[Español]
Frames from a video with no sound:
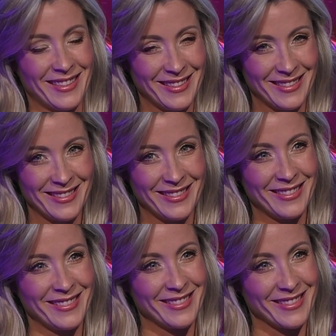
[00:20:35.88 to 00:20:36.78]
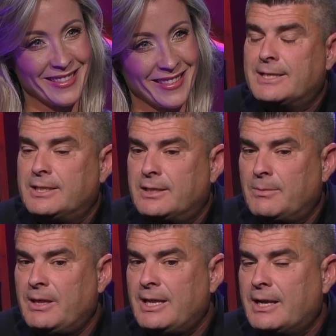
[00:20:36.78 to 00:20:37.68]
Entonces, eh, el
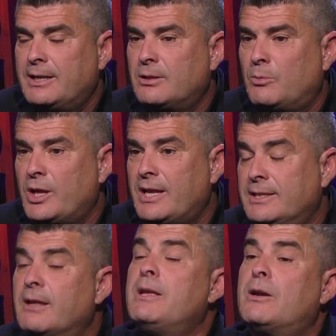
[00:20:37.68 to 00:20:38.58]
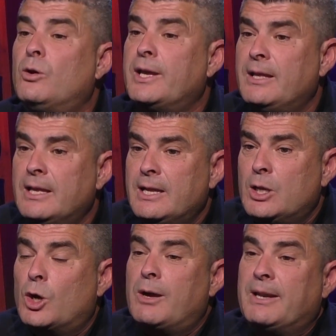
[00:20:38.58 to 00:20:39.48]
sistema de las criptomonedas y de Bitcoin
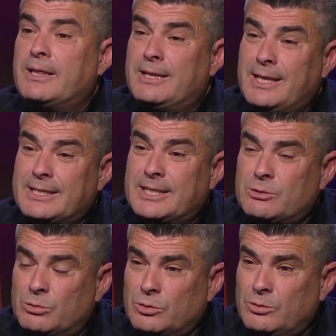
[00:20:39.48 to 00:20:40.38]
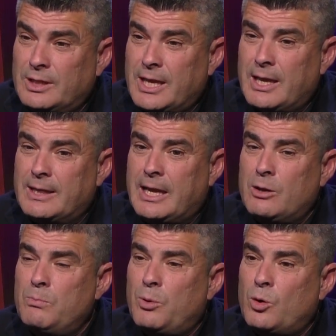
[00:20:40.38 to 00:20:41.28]
lo que pretende es eso, ¿no? Eh,
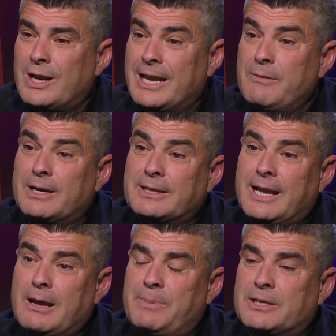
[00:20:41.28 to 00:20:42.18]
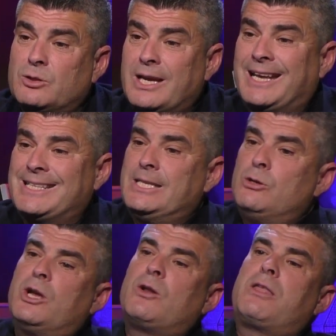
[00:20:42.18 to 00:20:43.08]
darle un poco la libertad a las personas que si
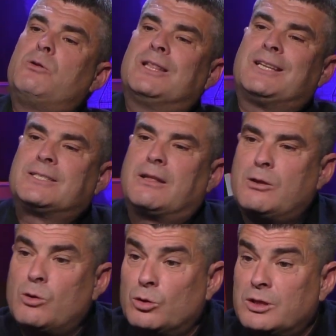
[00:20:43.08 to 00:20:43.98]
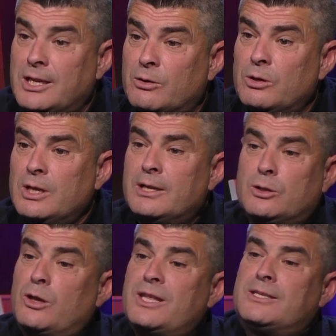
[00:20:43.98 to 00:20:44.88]
yo quiero hacer una transacción contigo,
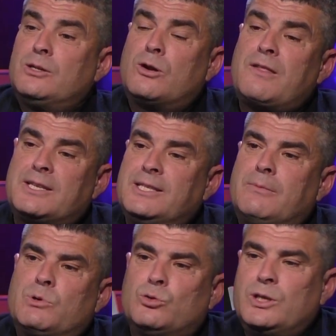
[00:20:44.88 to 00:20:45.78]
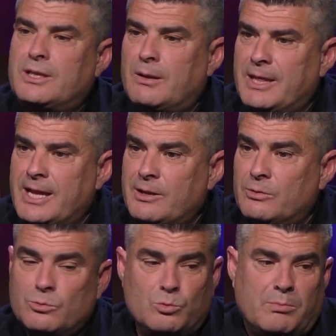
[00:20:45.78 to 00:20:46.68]
no, necesitemos un
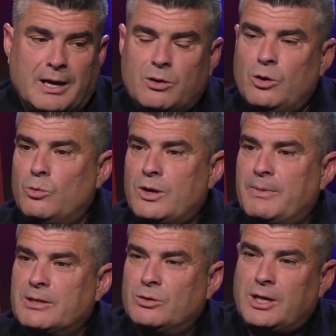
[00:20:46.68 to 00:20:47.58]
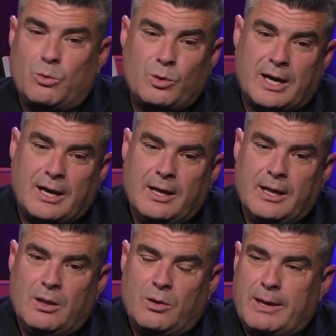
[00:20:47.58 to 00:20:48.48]
intermediario, un banco, una persona o una
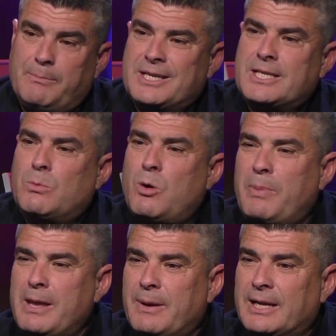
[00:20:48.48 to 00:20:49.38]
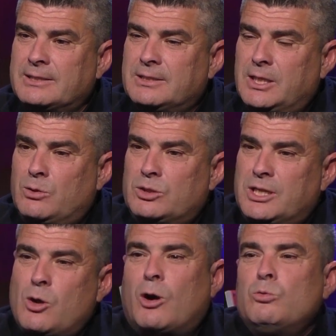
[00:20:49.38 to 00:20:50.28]
empresa como PayPal, sino
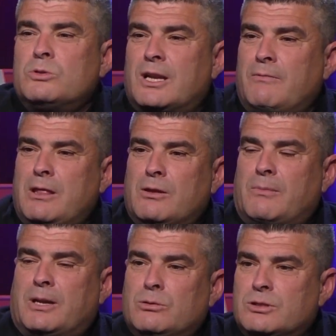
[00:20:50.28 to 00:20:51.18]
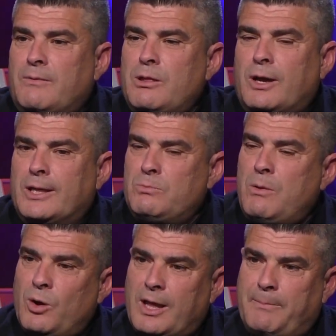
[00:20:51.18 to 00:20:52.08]
si yo hago un servicio, te presto un servicio que tú me
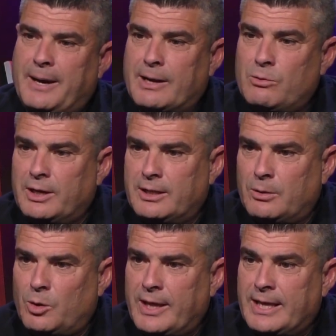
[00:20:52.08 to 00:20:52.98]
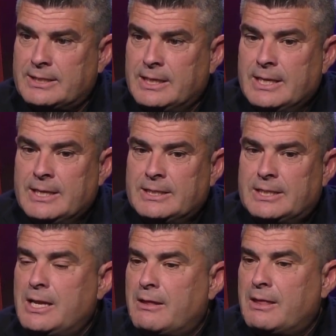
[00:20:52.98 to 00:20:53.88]
puedas pagar con criptomonedas
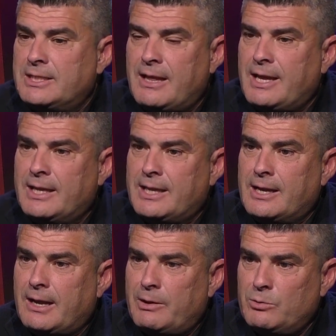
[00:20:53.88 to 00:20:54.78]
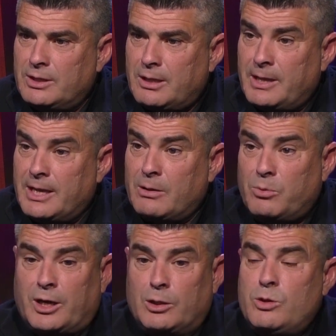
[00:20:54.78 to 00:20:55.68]
sin necesidad de que tenga que haber un intermediario,
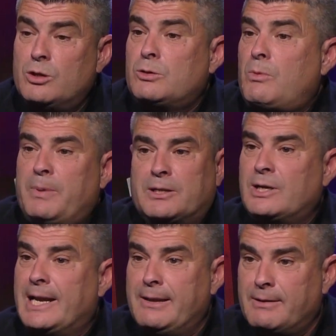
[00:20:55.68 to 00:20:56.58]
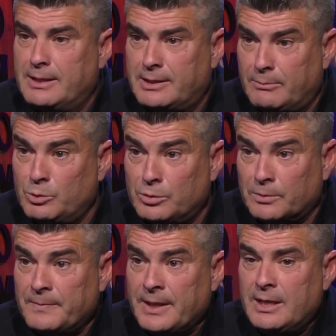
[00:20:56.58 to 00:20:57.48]
porque tú y yo somos personas libres de este mundo.
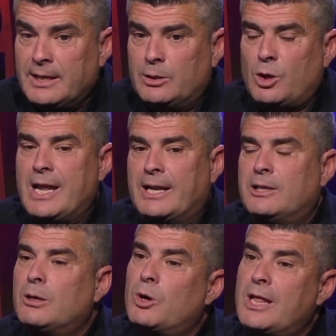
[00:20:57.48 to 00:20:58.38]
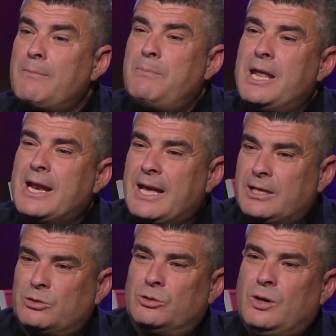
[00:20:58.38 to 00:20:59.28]
Entonces las criptomonedas vienen a
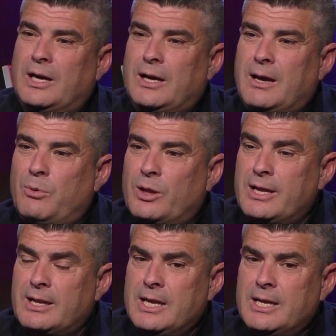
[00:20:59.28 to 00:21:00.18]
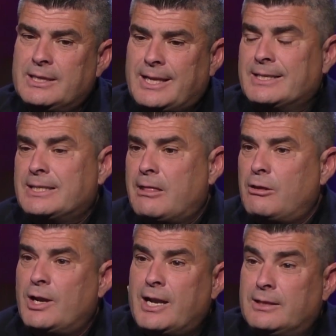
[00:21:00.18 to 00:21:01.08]
eso, ¿no? a poder
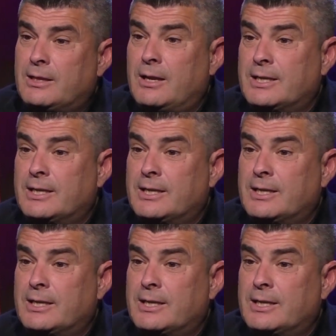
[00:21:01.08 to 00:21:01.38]
transaccionar entre